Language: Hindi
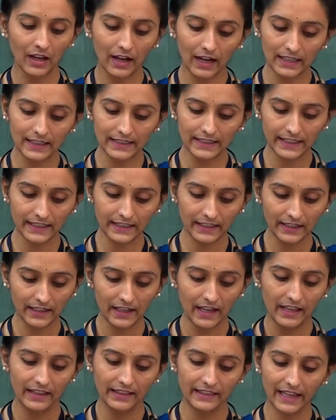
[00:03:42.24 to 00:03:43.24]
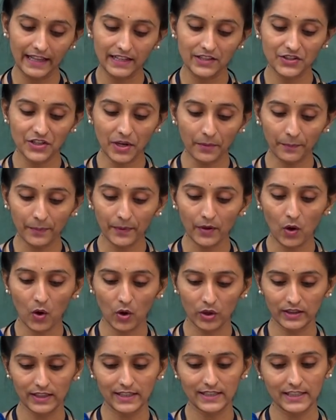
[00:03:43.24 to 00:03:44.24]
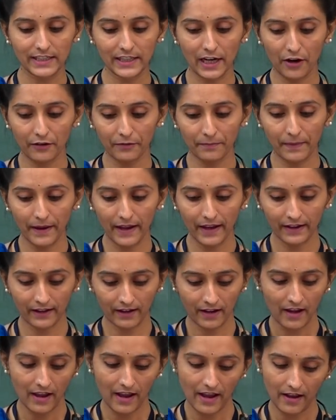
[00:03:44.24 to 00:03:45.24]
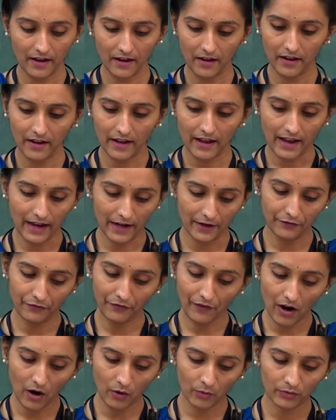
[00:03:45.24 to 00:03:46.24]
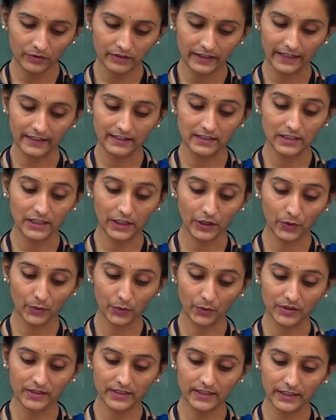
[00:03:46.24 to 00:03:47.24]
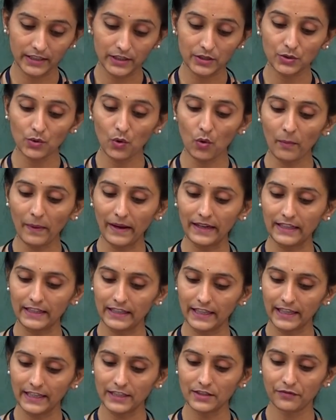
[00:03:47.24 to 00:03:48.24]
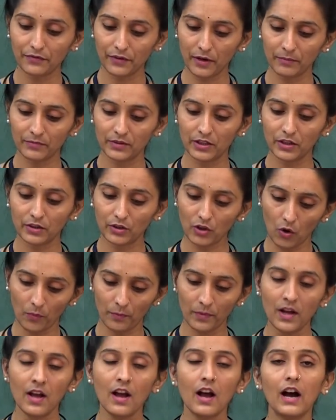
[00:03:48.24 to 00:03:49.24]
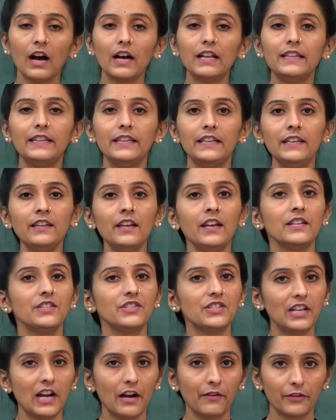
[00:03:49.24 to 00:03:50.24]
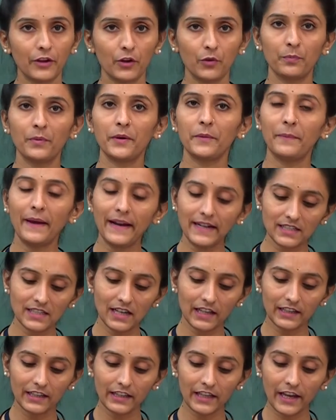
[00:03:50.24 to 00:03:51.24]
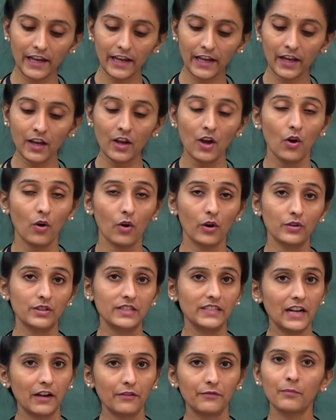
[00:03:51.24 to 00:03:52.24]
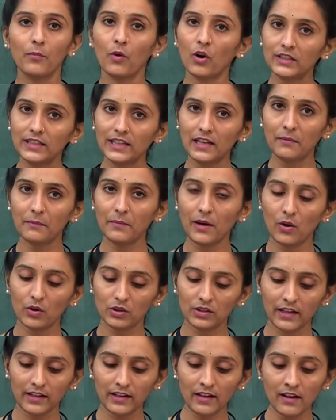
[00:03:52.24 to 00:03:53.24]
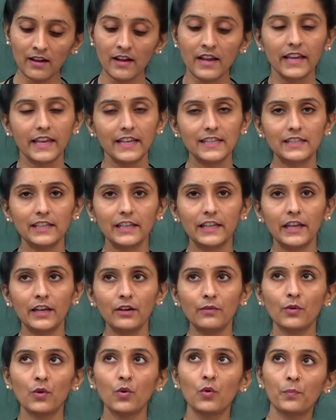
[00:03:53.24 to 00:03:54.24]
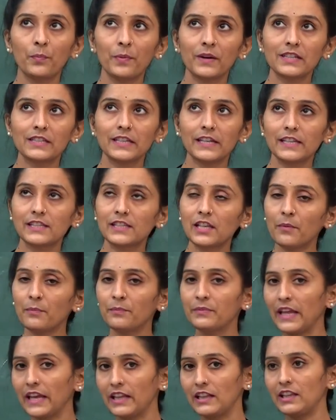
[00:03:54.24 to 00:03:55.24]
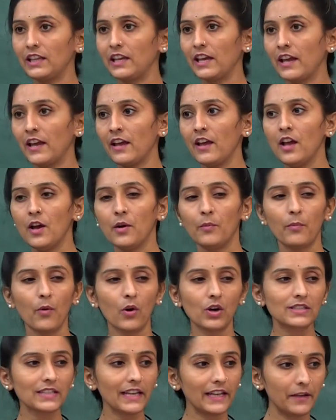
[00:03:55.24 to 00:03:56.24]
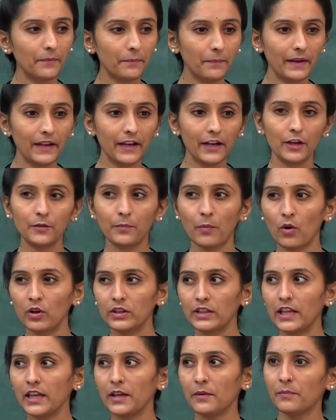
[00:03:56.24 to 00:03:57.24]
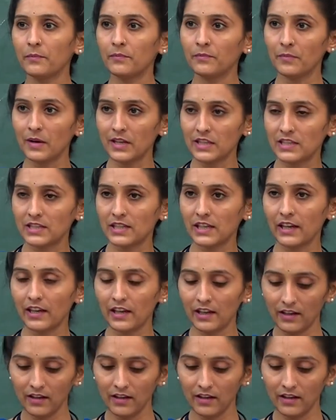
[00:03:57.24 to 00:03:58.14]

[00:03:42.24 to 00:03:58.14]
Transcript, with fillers: Haldi then jumped on the giraffe back and found that she could see so many things from the top. हल्दी जिराफ के ऊपर बैठ जाती है और जिराफ बहुत ही लंबा होता ना इसीलिए वो ऊपर से सब देखती है बहुत सारे पेड़ पौधे बच्चे